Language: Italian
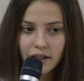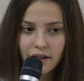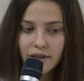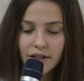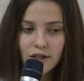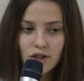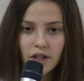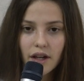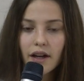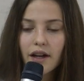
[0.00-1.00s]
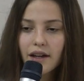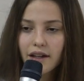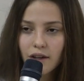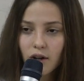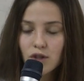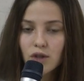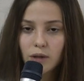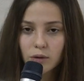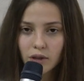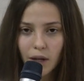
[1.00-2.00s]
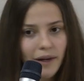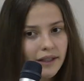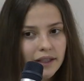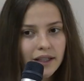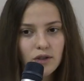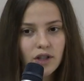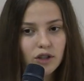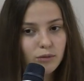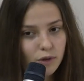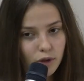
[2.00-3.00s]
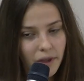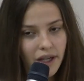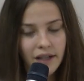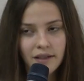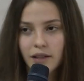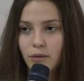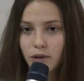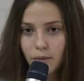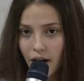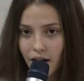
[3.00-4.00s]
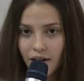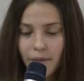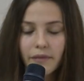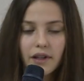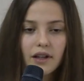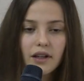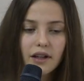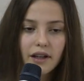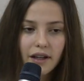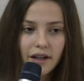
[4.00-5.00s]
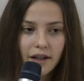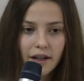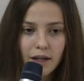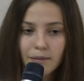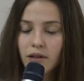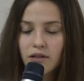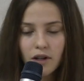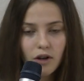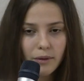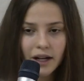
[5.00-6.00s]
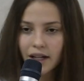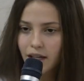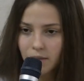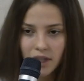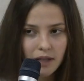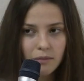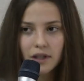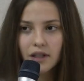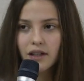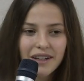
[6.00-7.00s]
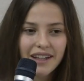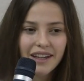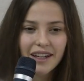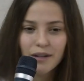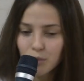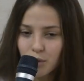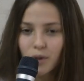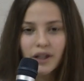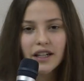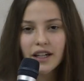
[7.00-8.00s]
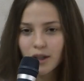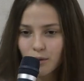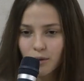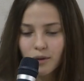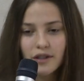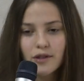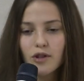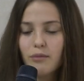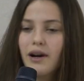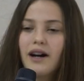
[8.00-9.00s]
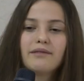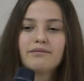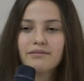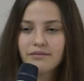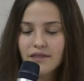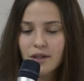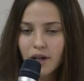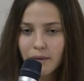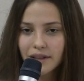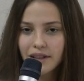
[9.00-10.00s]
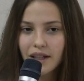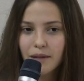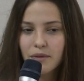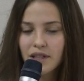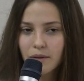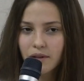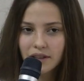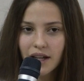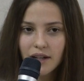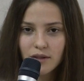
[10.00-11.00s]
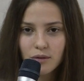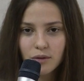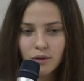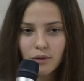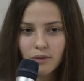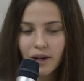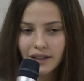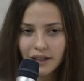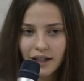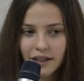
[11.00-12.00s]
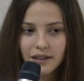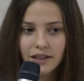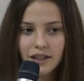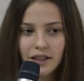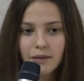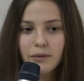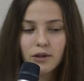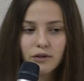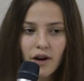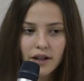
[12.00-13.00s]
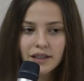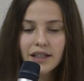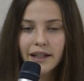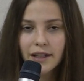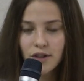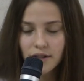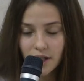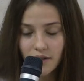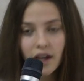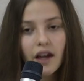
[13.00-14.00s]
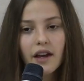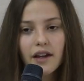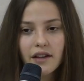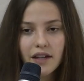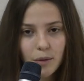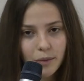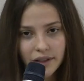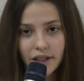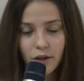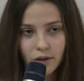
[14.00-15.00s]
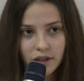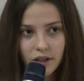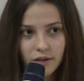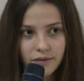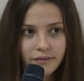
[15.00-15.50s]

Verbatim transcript: fisici, e oggi ha giocato tutta la partita, ha giocato molto bene, è stata molto brava, e, ma così come anche Bibi, e Bughi, lui, insomma sicuramente possiamo contare su attaccanti molto forti e decisivi nei momenti che contano,